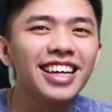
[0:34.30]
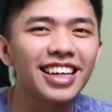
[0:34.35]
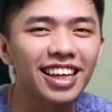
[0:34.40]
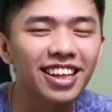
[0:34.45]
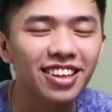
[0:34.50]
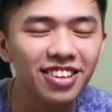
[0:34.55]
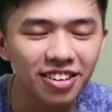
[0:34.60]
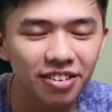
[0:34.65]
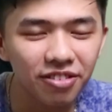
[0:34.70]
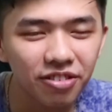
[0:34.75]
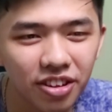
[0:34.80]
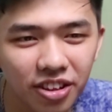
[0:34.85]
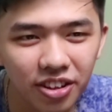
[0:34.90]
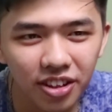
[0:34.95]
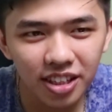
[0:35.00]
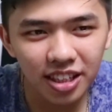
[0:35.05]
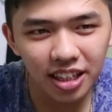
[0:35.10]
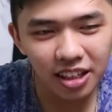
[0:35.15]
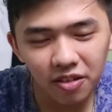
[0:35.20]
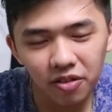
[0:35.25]
jadi
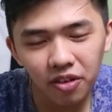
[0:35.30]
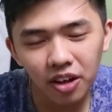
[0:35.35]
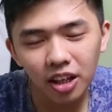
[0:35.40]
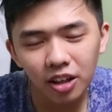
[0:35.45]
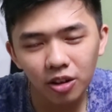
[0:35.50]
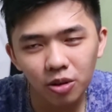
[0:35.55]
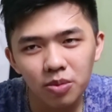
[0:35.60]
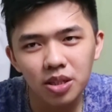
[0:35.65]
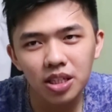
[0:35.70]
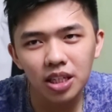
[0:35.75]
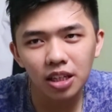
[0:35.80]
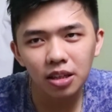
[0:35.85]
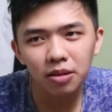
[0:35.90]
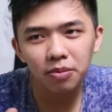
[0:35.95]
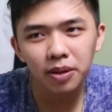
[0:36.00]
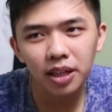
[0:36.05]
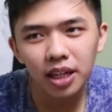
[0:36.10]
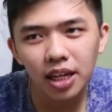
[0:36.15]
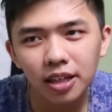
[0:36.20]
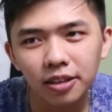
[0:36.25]
video satisfying itu bisa
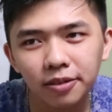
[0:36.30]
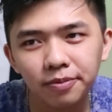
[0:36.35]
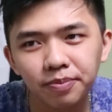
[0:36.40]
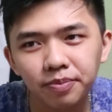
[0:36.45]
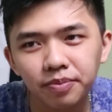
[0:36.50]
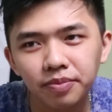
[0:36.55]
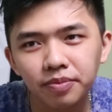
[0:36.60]
dibilang